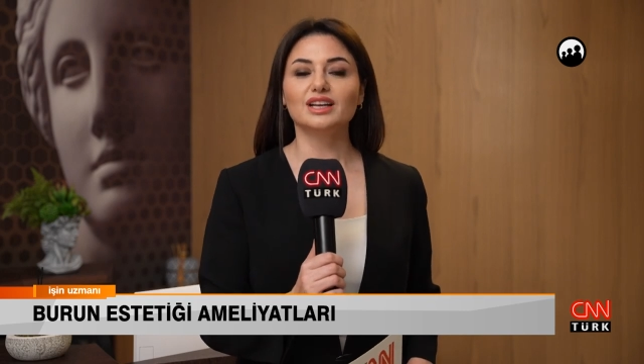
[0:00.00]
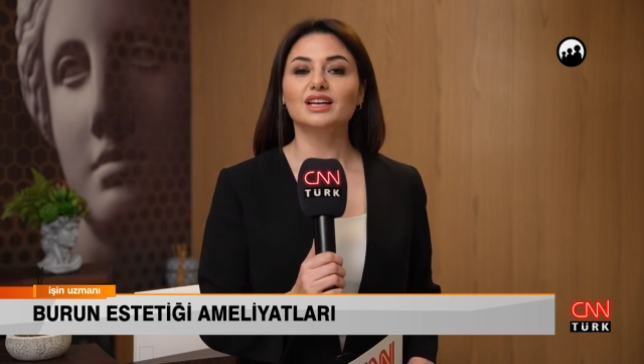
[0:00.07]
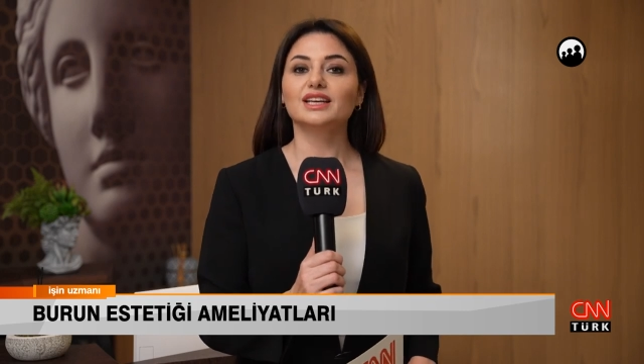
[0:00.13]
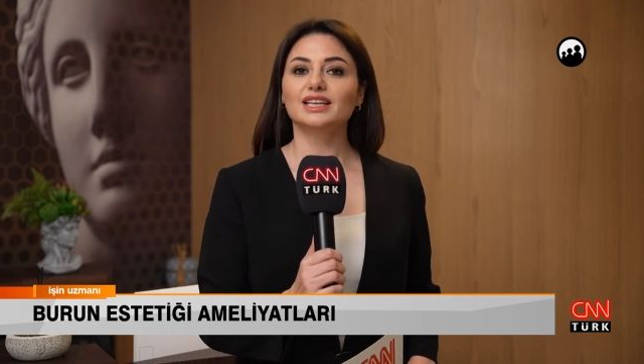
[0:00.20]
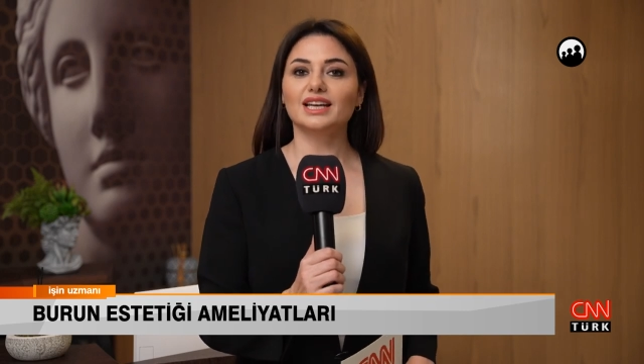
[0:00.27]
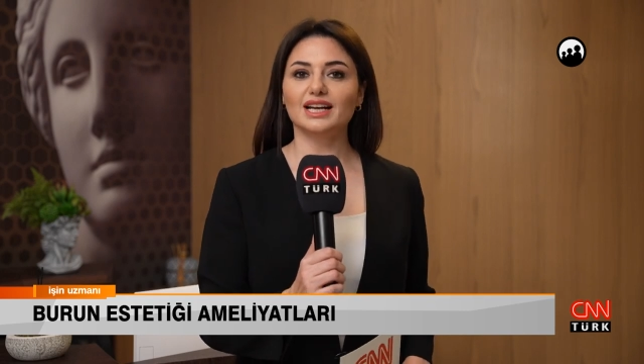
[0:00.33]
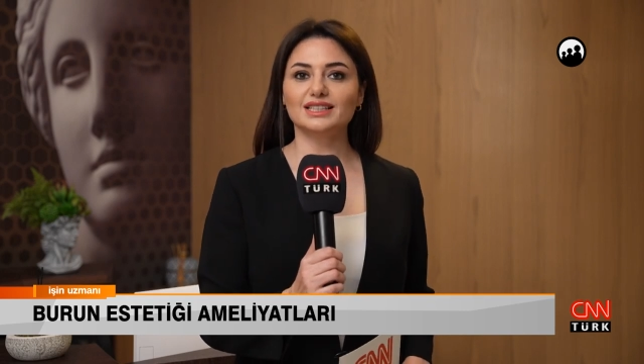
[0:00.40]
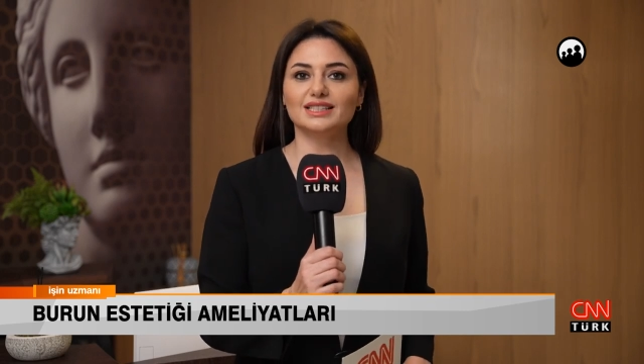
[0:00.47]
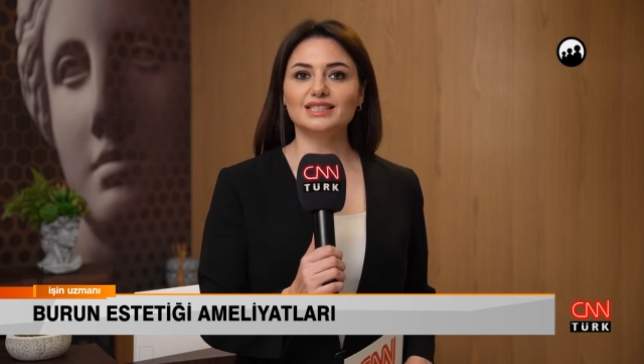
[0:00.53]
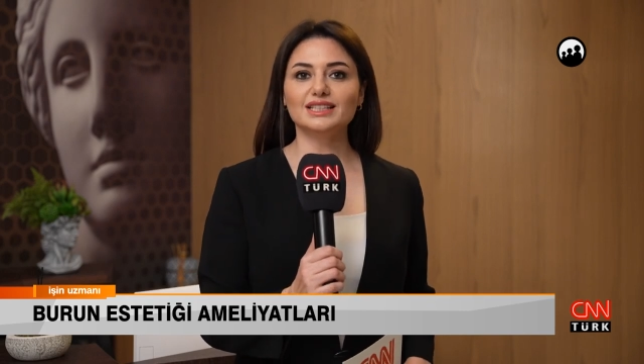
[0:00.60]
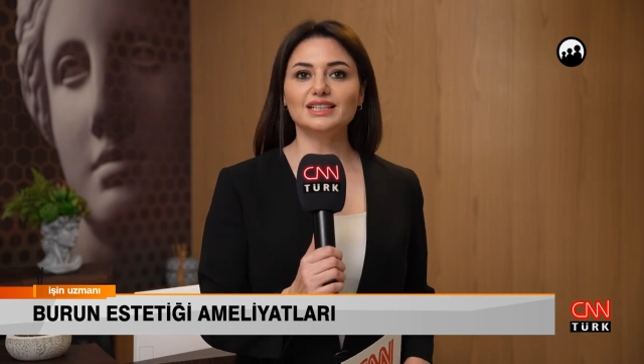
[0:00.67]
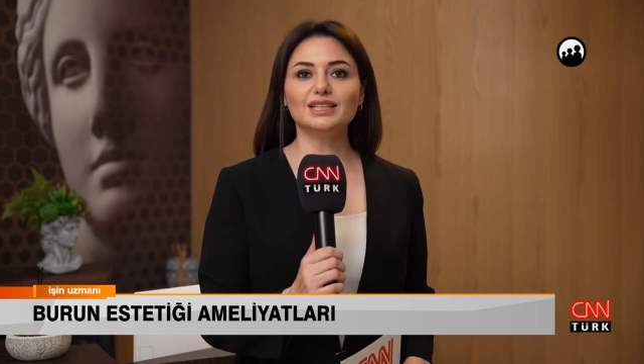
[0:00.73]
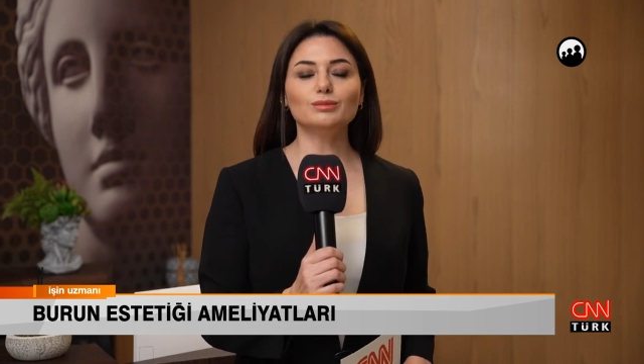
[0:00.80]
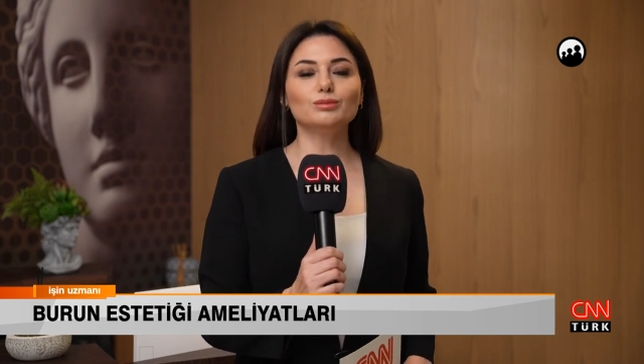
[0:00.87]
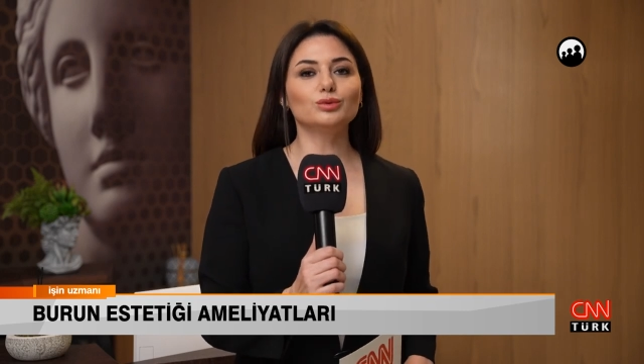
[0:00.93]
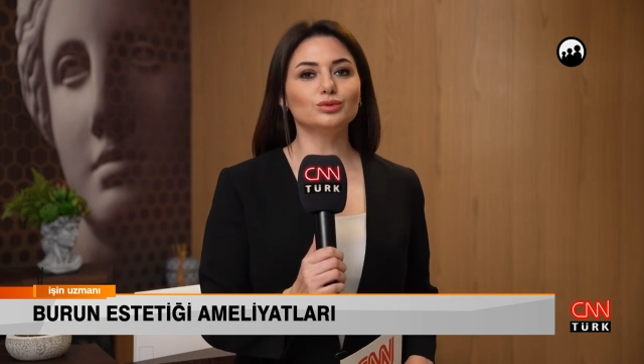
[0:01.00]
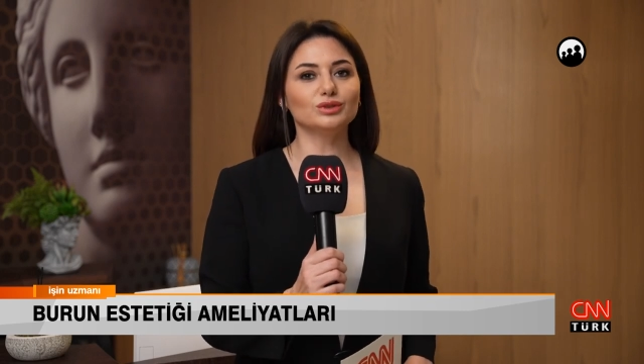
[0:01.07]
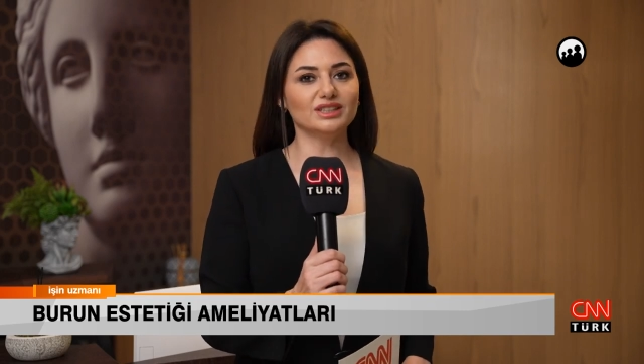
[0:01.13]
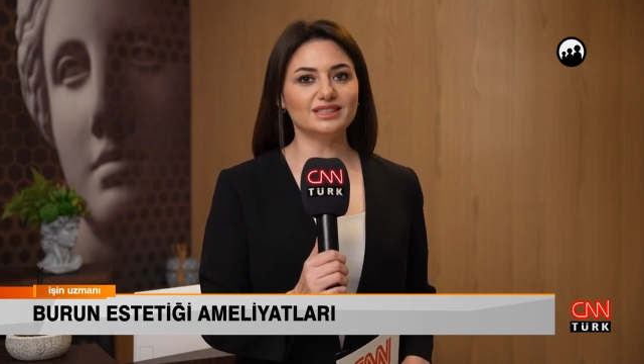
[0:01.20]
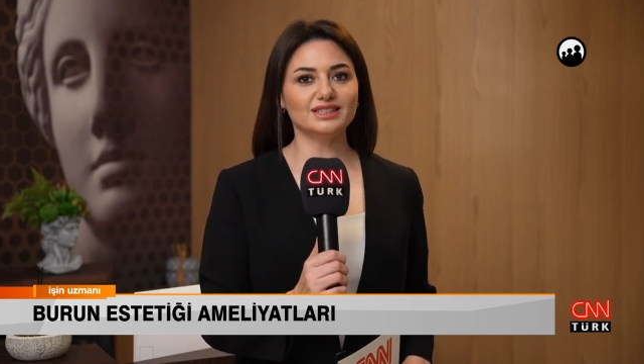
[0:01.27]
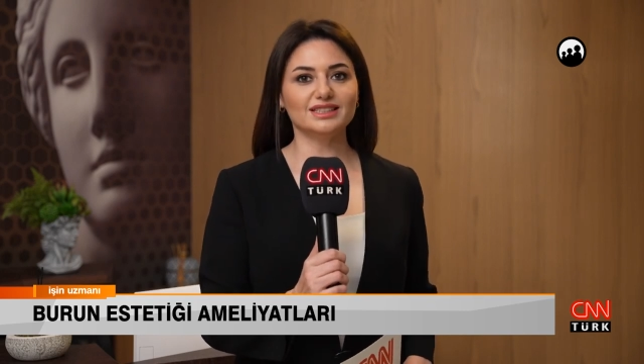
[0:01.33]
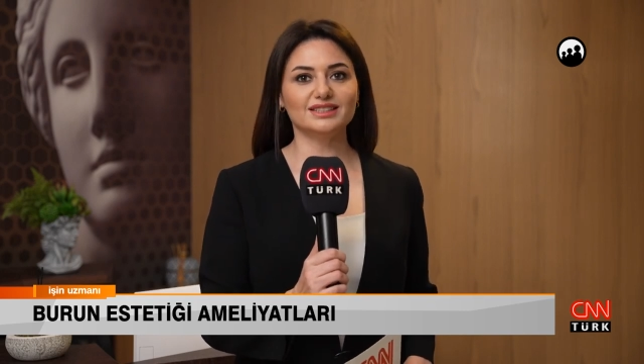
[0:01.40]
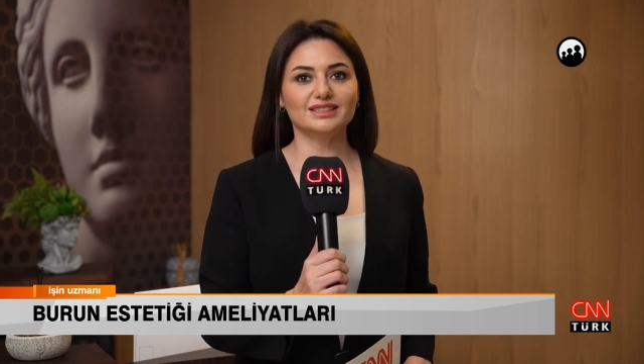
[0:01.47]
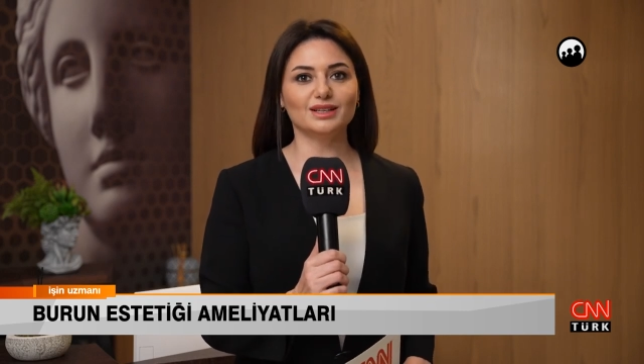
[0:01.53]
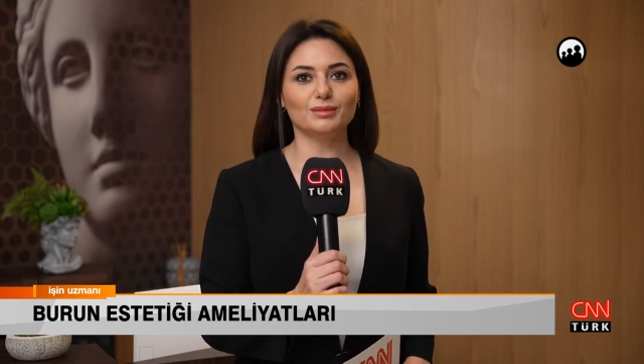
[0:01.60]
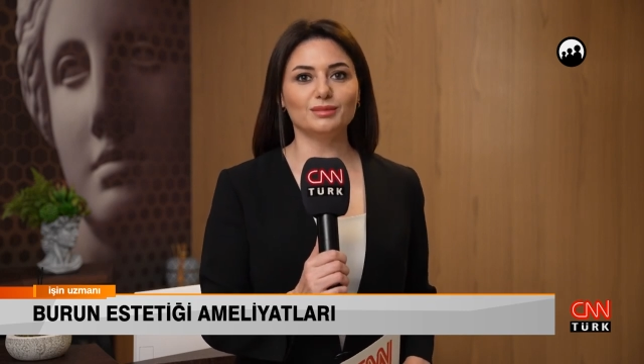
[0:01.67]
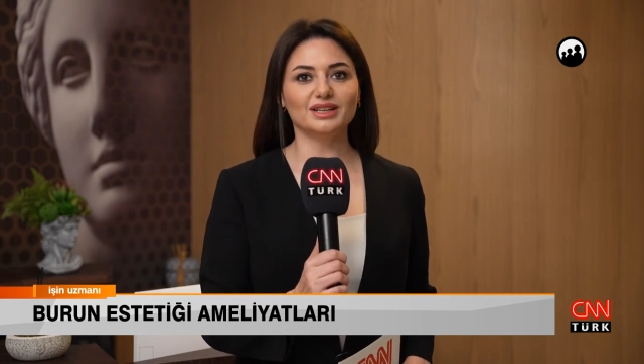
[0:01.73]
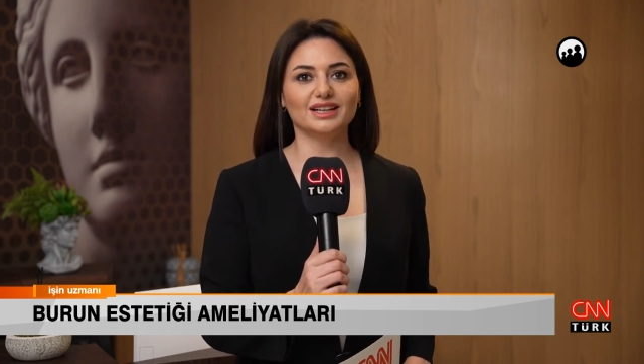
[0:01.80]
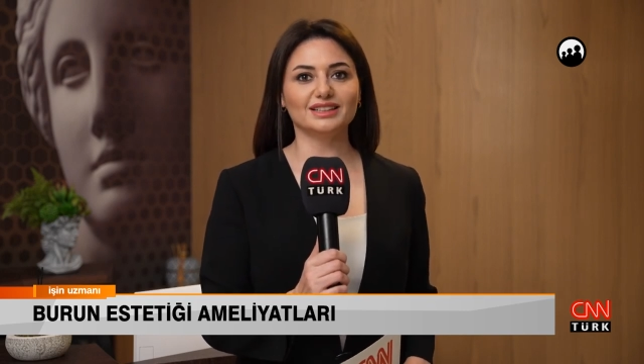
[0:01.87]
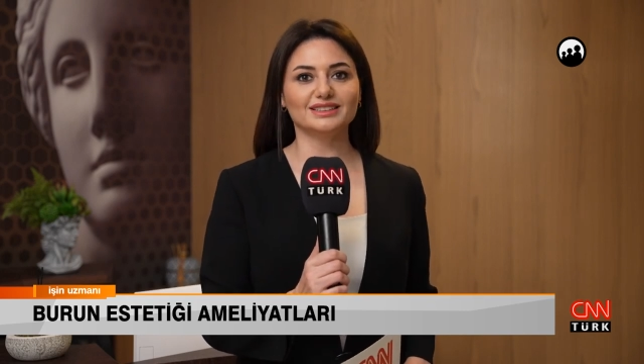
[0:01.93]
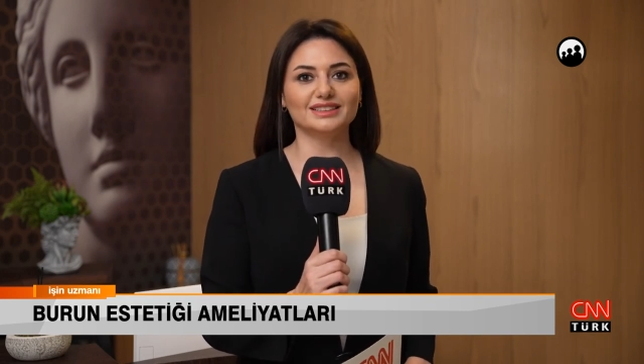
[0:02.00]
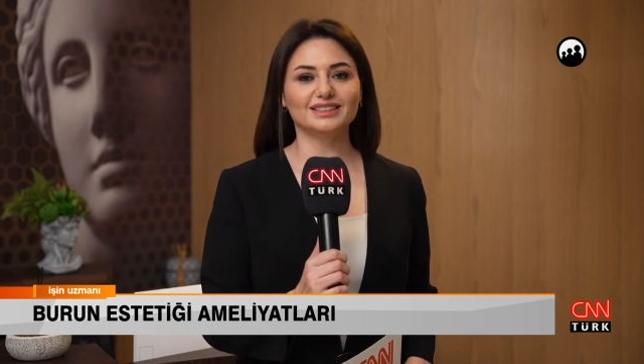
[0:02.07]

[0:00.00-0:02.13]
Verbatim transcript: Kendisiyle burun estetiği ameliyatları